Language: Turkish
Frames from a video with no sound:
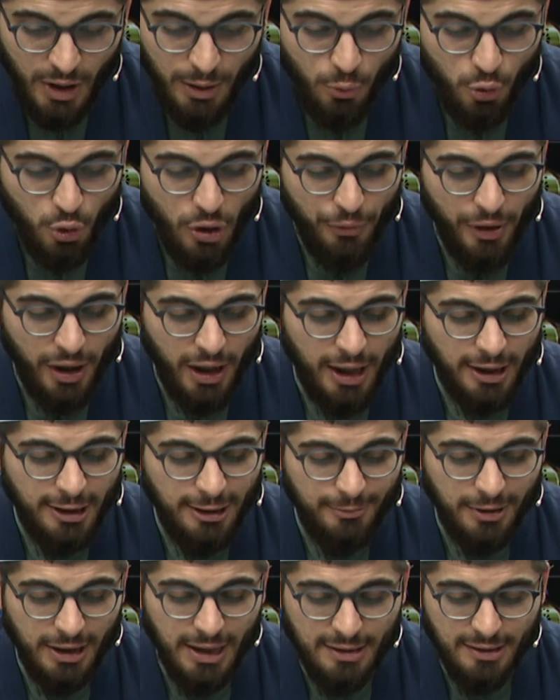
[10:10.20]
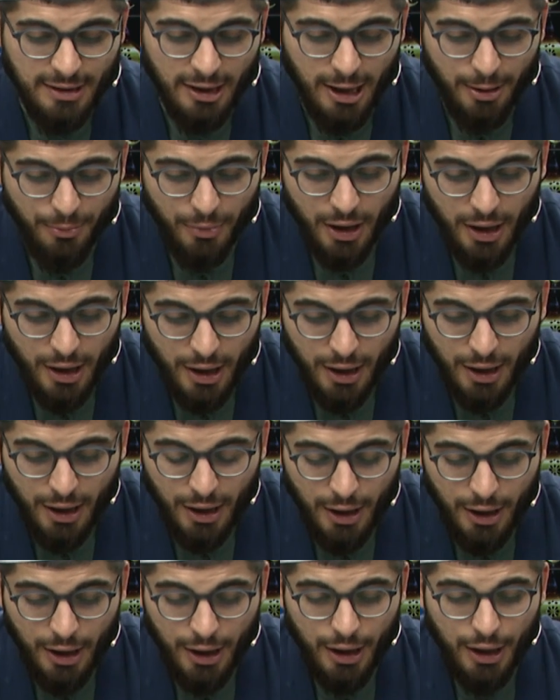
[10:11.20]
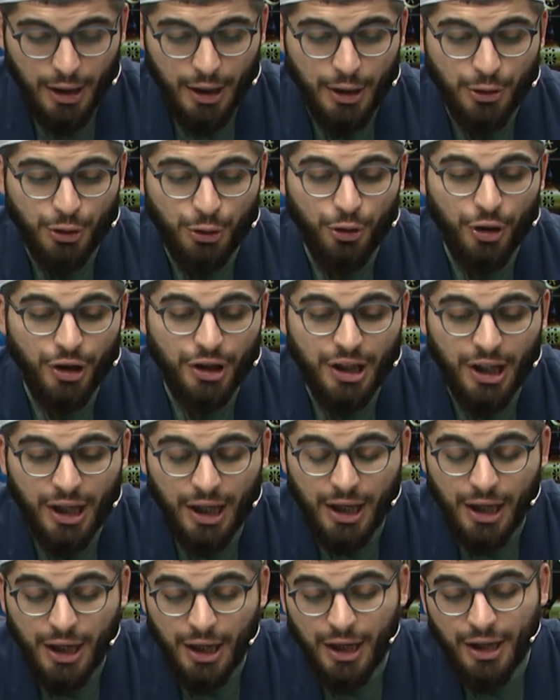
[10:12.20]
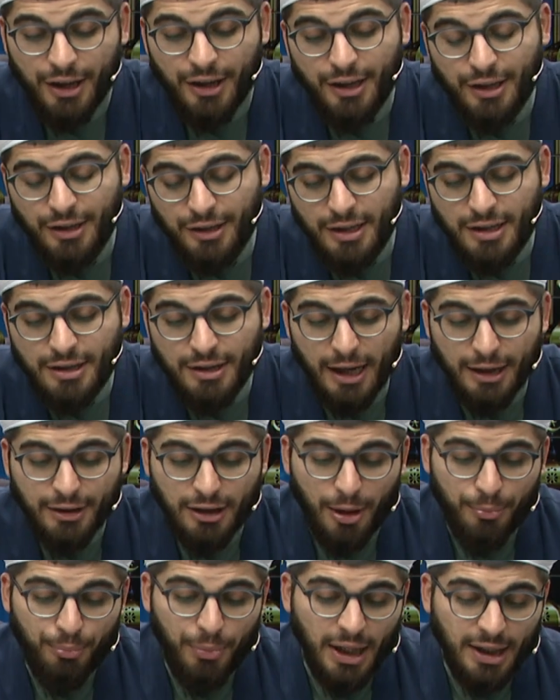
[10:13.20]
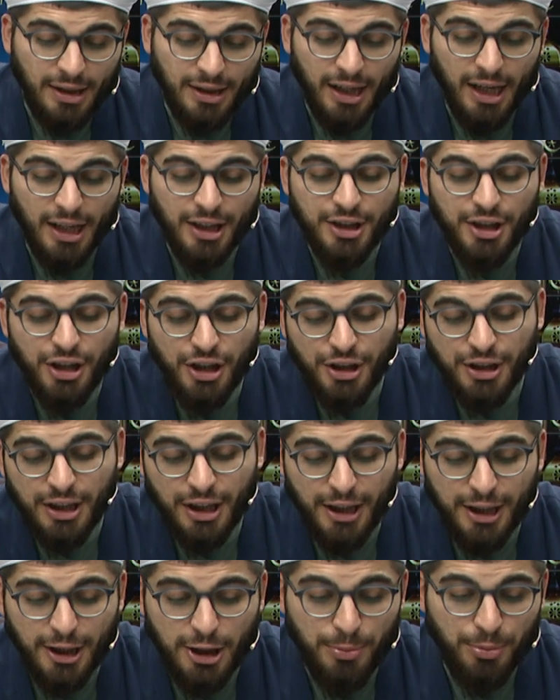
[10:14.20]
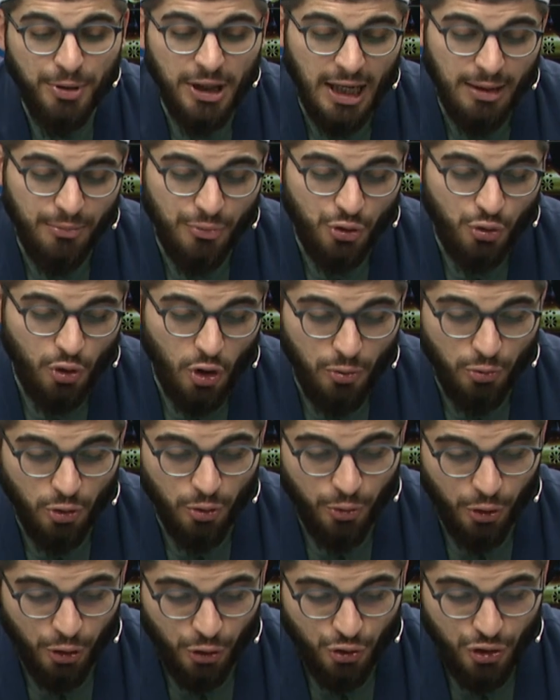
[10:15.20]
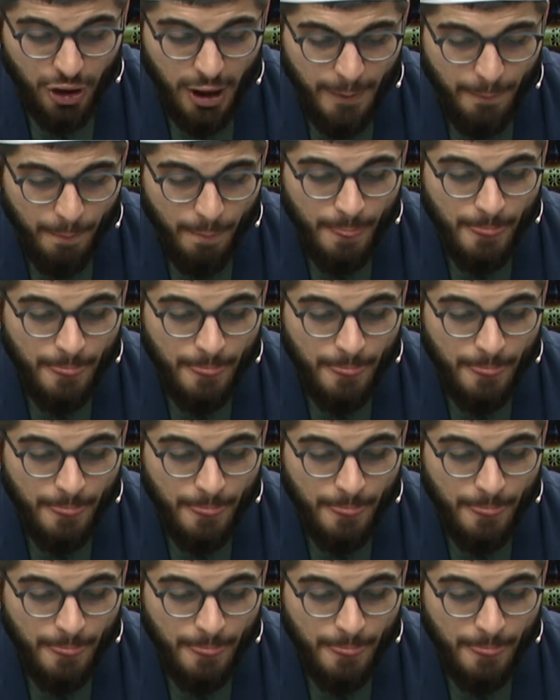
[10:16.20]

Bu sefer Adem Aleyhisselam e, diyor ki Hindistan'dan Mekke'ye 40 kere gidip gelmiş ömrü boyunca.